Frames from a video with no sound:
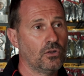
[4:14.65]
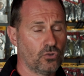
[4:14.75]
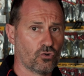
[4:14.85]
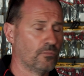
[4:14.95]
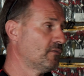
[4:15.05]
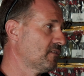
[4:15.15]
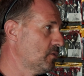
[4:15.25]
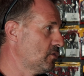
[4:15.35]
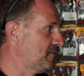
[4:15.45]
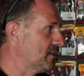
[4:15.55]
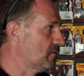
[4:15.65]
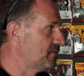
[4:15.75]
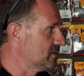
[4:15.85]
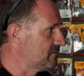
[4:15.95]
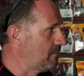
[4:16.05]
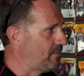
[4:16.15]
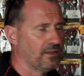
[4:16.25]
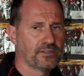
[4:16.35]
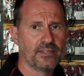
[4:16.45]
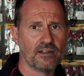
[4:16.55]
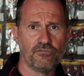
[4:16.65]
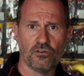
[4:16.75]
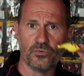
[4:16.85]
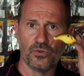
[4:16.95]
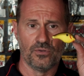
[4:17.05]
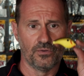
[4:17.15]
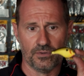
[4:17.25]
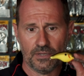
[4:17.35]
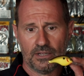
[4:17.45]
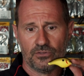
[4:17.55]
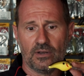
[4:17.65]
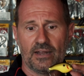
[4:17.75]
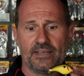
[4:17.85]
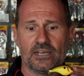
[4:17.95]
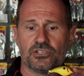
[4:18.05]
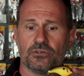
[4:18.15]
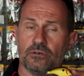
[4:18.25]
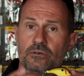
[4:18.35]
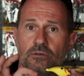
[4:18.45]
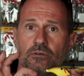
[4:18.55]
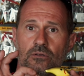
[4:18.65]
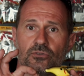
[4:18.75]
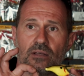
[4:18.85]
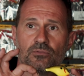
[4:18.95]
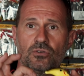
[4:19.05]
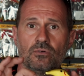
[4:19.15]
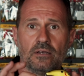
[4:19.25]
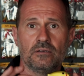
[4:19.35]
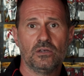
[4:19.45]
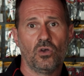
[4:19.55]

Donc on peut vraiment leur faire confiance. On ne va pas rentrer dans la formule euh, de l'alliage euh, de l'hameçon. Hein.